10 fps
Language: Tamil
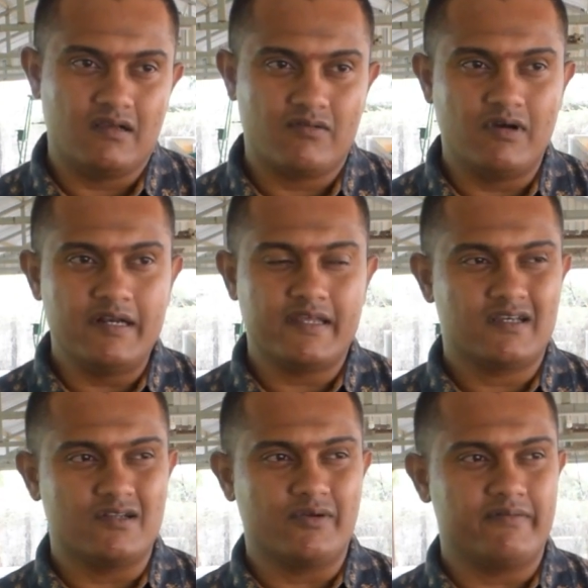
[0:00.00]
குவாலிட்டியான
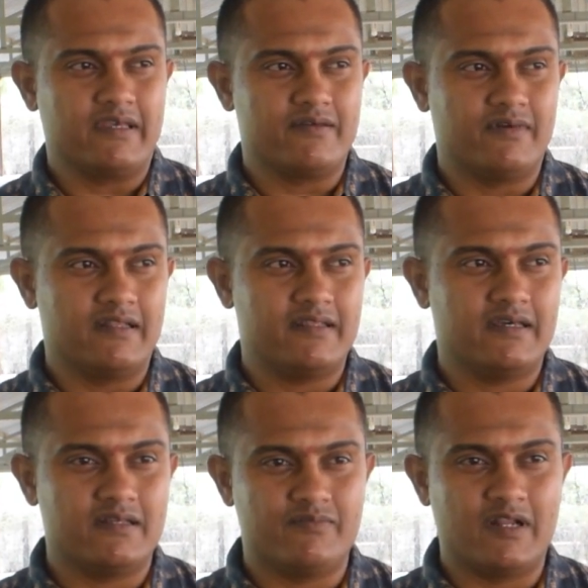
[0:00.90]
கண்ணுக்குட்டி வாங்கி வளர்த்தி
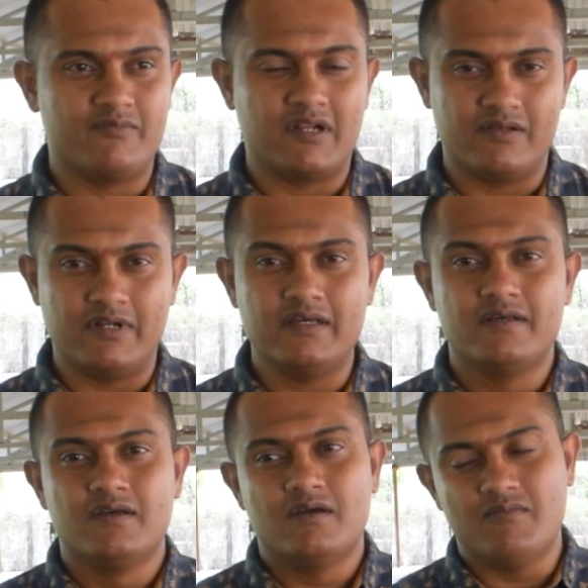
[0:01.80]
அதை பலன் படுறத விட
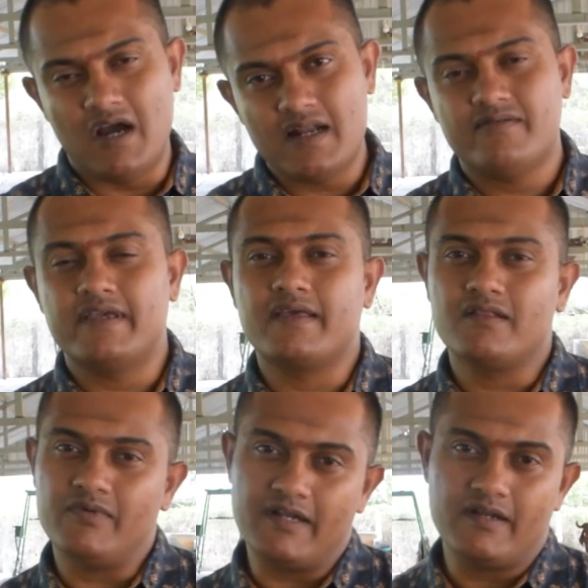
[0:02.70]
மாடை
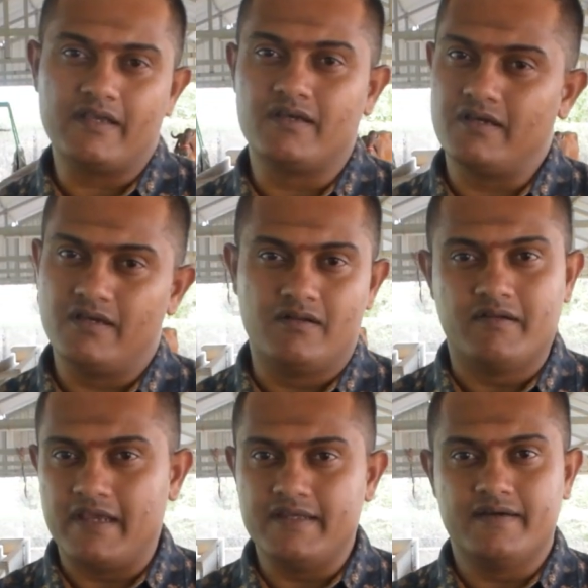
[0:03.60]
வாங்கிக்கிறது பெட்டர் நீங்கள்
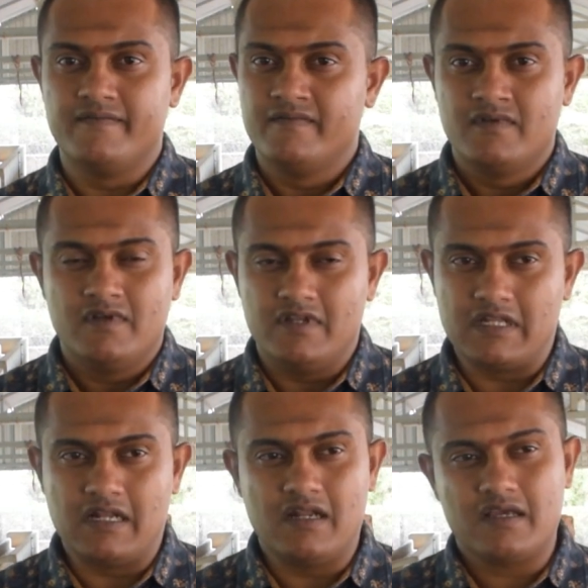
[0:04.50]
என்னோட ஐடியா
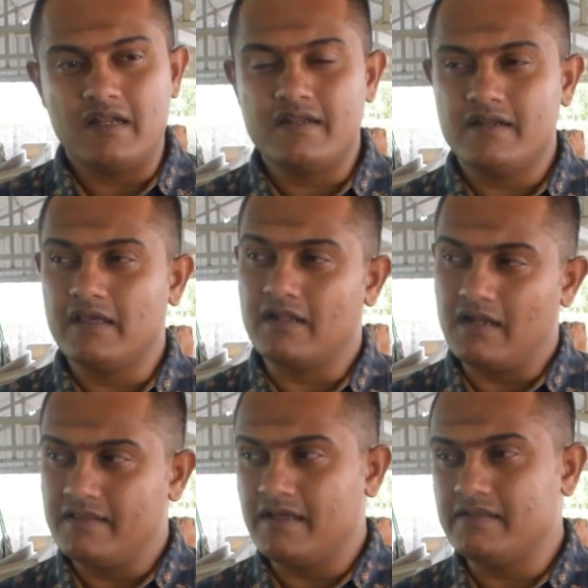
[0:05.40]
நீங்கள் நல்ல கன்று இன்னைக்கு
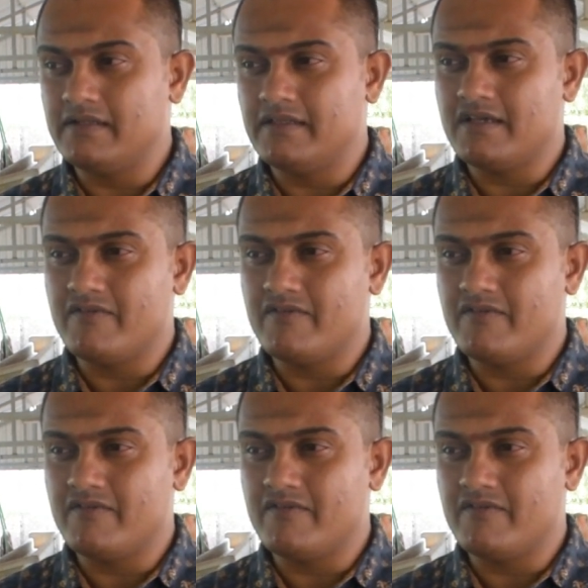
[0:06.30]
நல்லா தேர்ந்தெடுத்தீங்க